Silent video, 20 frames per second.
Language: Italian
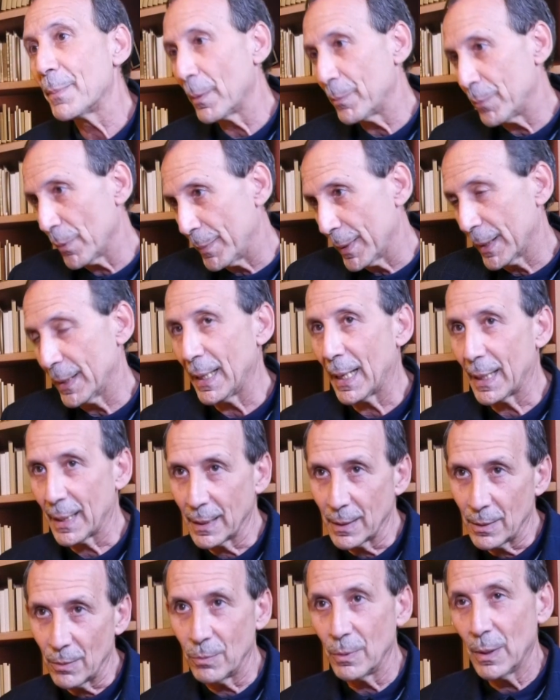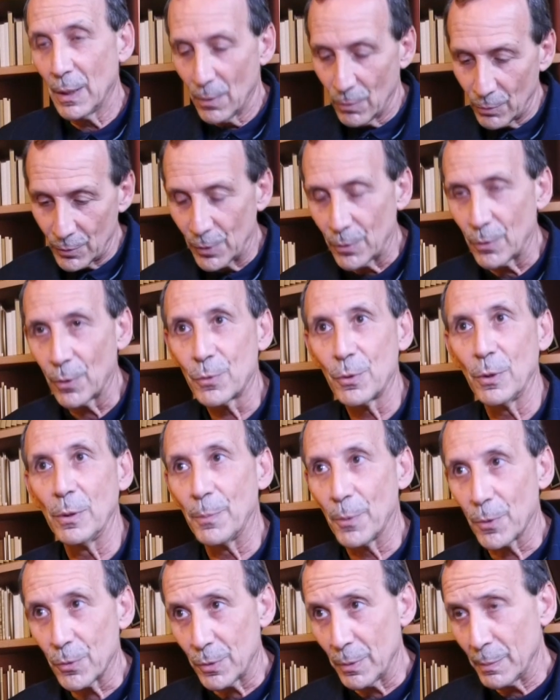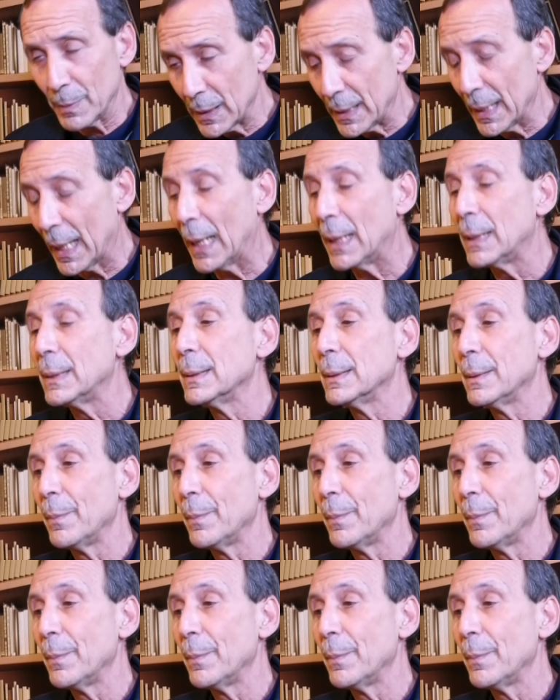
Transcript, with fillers: proprio per dare anche un discorso di prossimità,